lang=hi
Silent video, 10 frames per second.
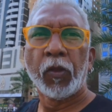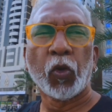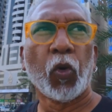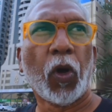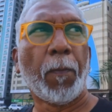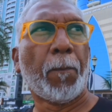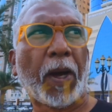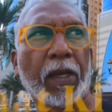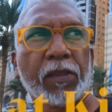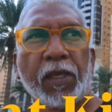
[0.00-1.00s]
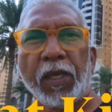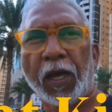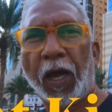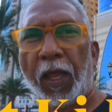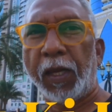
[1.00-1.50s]
तो हम बात की
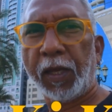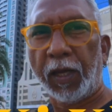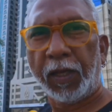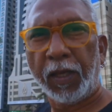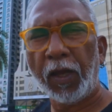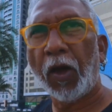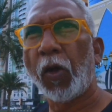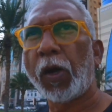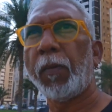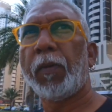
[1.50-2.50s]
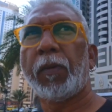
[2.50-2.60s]
खाल निकालेंगे और